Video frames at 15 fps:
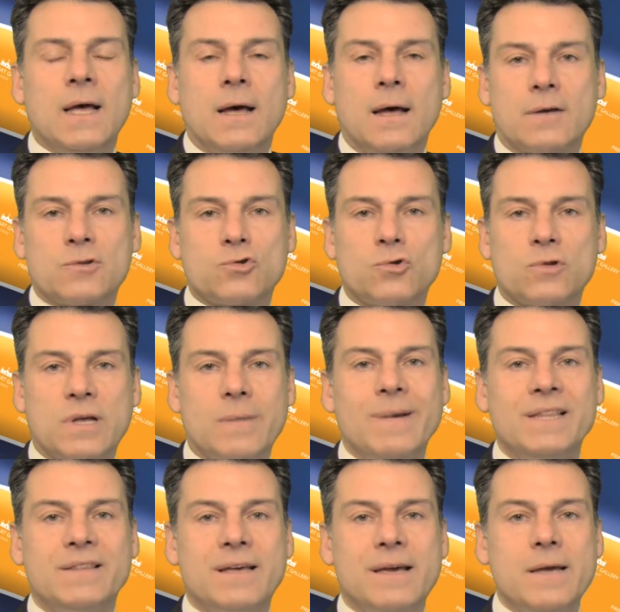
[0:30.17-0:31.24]

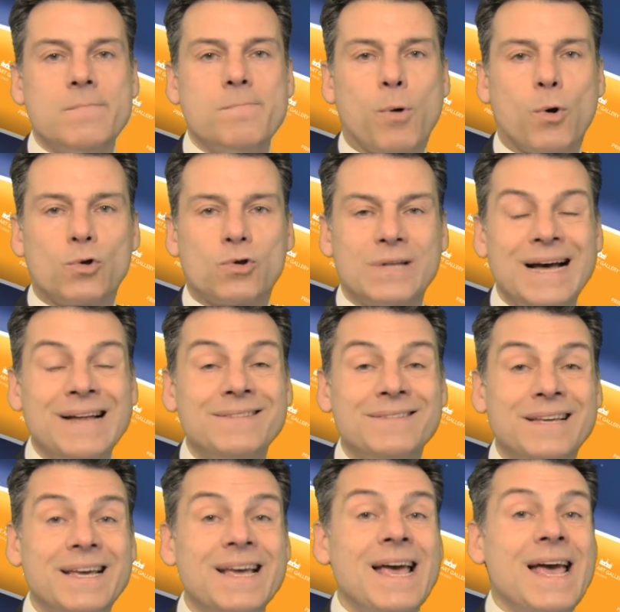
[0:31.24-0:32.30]
assolutamente
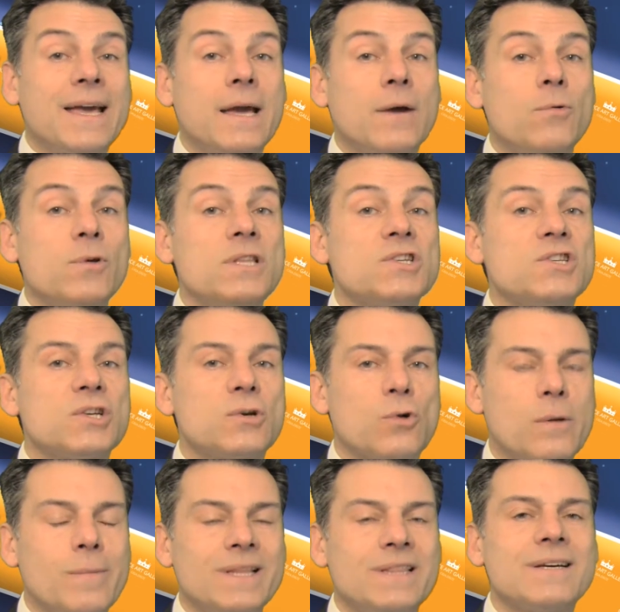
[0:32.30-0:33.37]
importante importante e che quindi
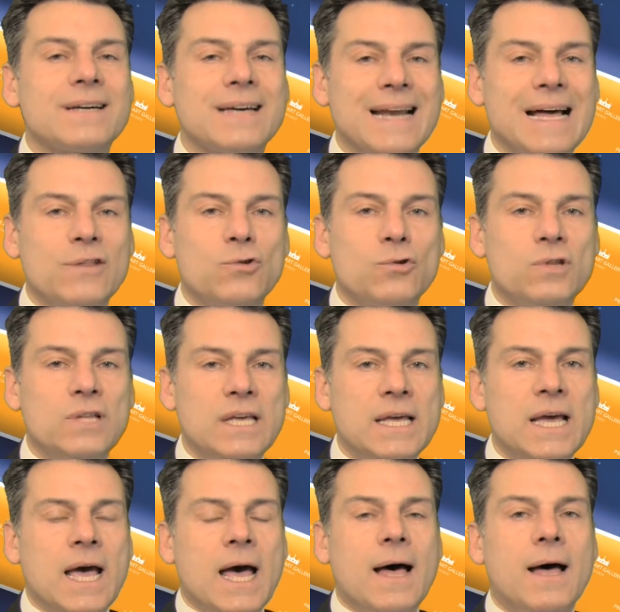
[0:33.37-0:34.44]
sicuramente è in grado di
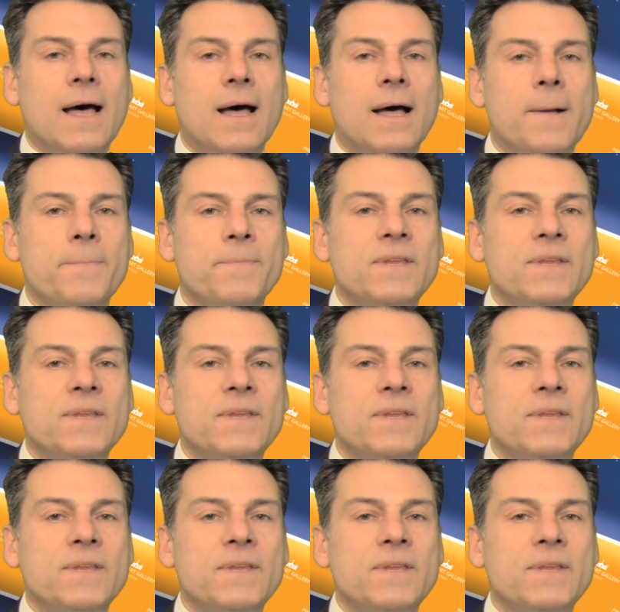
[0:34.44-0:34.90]
eh,